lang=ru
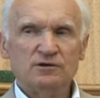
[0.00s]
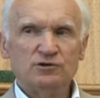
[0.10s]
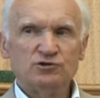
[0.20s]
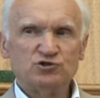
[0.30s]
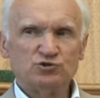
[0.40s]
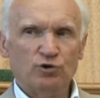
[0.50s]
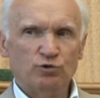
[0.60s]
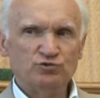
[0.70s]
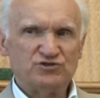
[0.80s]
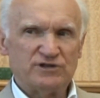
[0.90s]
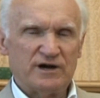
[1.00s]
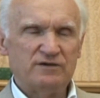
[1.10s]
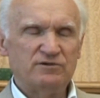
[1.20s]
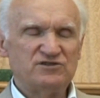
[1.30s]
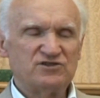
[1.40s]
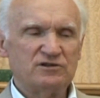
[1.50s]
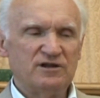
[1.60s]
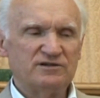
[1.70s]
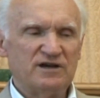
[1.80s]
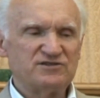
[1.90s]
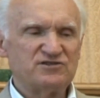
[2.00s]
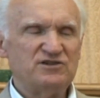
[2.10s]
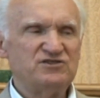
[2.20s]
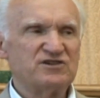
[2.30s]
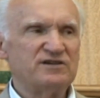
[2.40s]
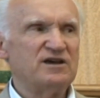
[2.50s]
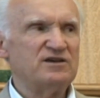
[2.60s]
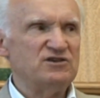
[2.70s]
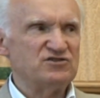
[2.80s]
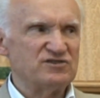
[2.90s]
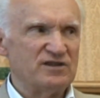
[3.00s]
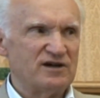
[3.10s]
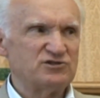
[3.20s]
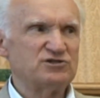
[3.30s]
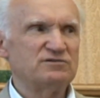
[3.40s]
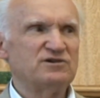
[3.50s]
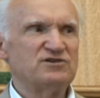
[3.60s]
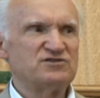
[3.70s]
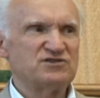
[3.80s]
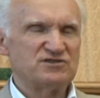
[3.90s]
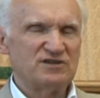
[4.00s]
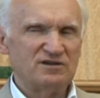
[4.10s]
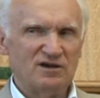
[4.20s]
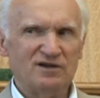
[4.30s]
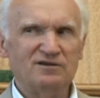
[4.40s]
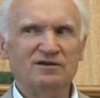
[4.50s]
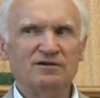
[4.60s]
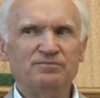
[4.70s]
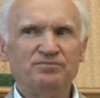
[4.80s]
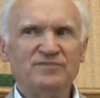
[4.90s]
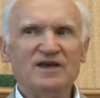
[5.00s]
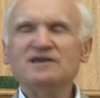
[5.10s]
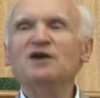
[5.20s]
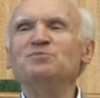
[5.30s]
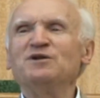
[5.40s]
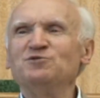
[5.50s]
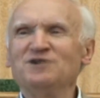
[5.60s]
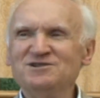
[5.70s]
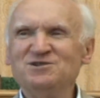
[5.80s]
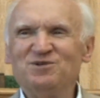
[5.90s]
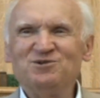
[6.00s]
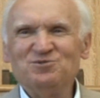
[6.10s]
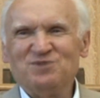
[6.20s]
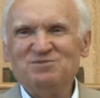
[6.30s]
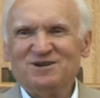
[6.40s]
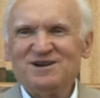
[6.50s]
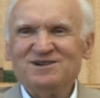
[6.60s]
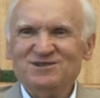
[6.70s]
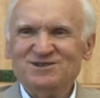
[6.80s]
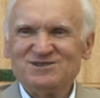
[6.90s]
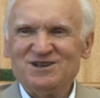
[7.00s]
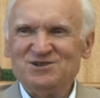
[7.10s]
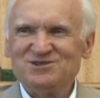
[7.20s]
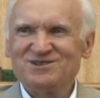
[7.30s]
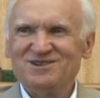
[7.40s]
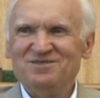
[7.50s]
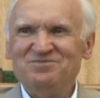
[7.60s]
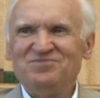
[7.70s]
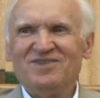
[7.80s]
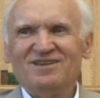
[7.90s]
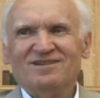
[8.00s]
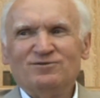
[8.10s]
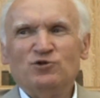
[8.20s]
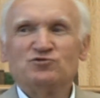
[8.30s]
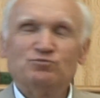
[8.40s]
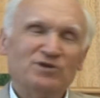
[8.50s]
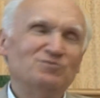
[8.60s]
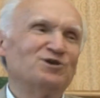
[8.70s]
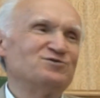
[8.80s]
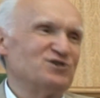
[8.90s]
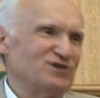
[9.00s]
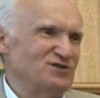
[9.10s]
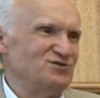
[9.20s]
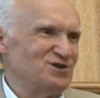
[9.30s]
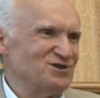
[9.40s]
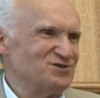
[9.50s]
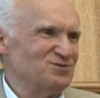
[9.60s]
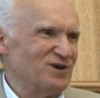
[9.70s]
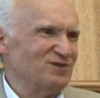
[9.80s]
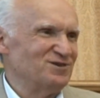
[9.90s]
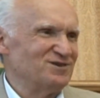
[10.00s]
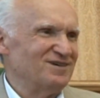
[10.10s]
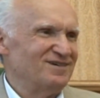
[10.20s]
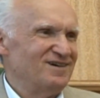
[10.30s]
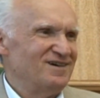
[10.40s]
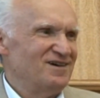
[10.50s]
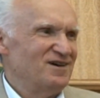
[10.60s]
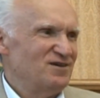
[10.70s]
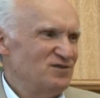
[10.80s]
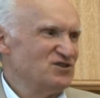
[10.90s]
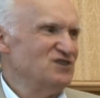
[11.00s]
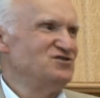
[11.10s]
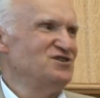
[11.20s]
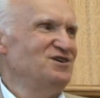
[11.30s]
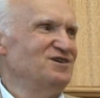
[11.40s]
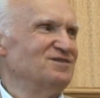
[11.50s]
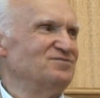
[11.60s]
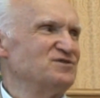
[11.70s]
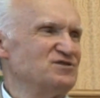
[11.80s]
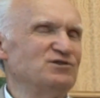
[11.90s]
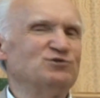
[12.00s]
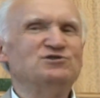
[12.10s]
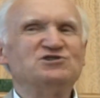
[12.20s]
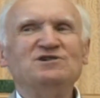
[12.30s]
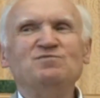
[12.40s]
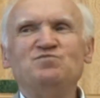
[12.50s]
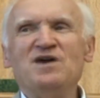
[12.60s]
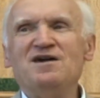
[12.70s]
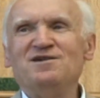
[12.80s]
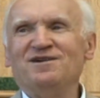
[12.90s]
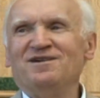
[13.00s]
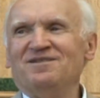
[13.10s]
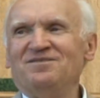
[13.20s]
что устраивается для нас, исходя из нашего состояния. Я вам приведу, хотите, приведу пример один исторический. Ну, это же примеры всегда интересны, правда же? Византия, цветущая империя.